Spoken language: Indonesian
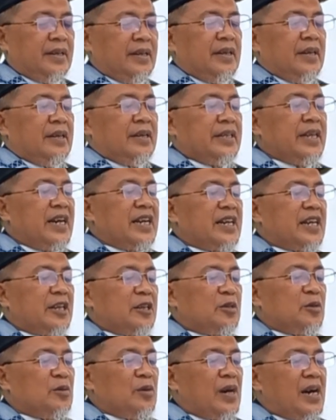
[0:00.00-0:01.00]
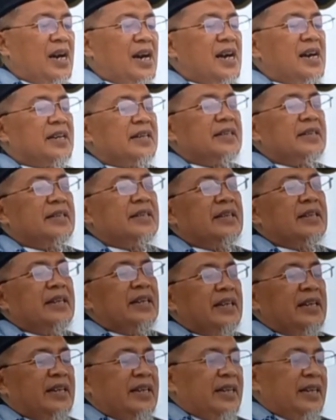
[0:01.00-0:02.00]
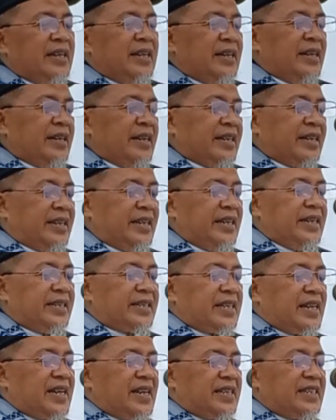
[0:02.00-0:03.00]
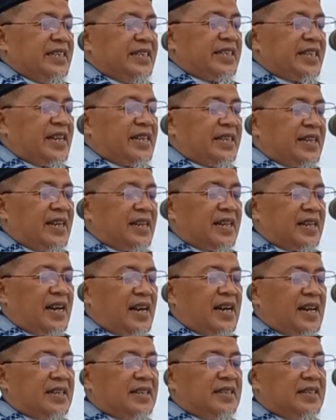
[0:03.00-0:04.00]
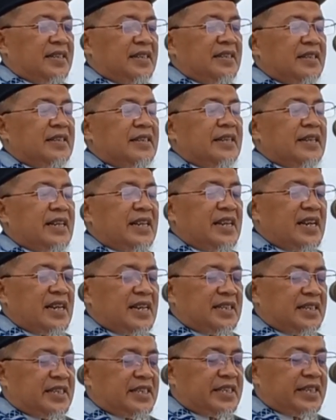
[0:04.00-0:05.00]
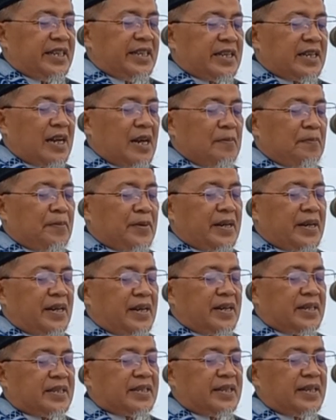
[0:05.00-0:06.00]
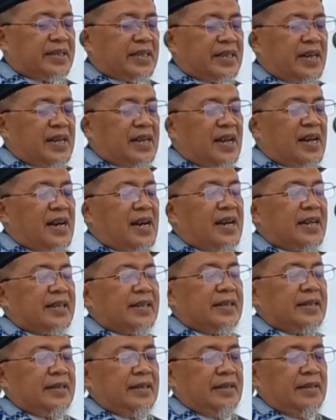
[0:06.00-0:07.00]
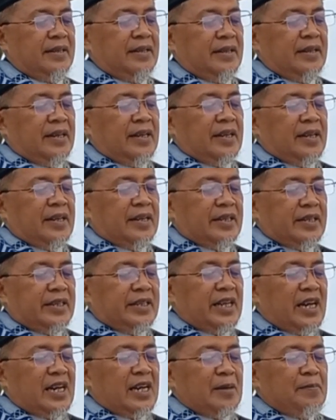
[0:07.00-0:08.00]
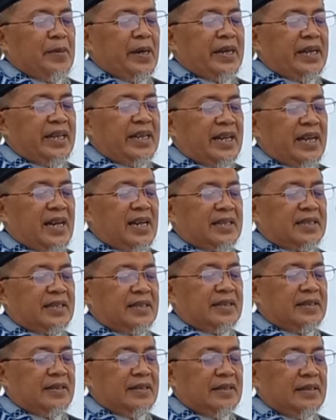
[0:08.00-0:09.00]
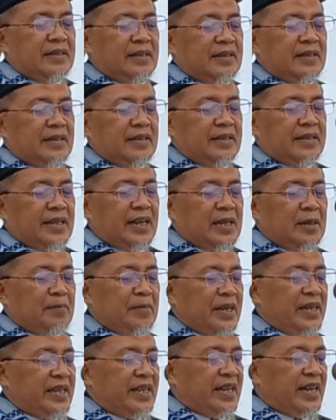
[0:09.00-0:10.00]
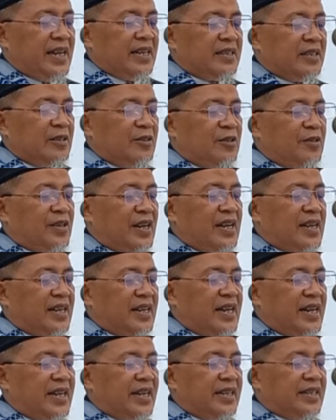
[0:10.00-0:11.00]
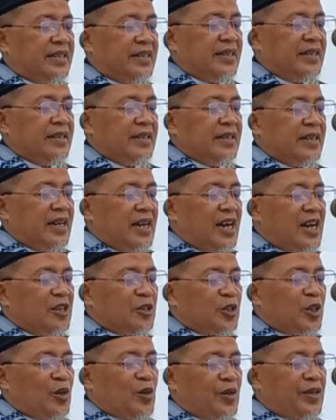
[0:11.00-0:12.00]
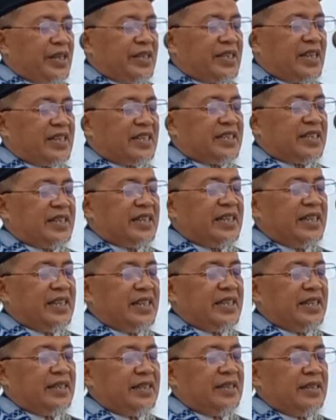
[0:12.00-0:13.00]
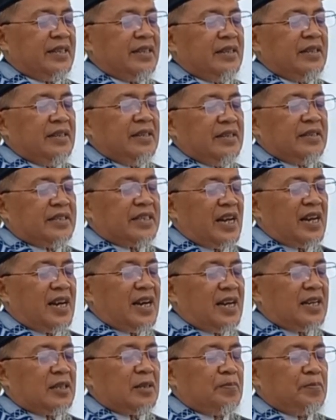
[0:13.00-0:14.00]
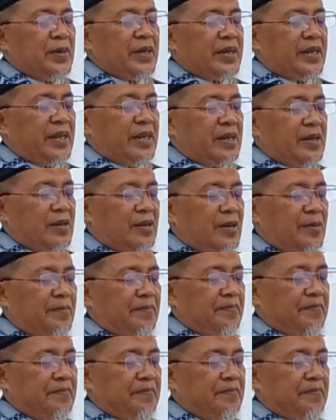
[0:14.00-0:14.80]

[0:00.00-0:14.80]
Yang kedua, kita disadarkan dengan sikap kesetaraan yang mengingat dan melihat orang lain atau kita sendiri saat berikhram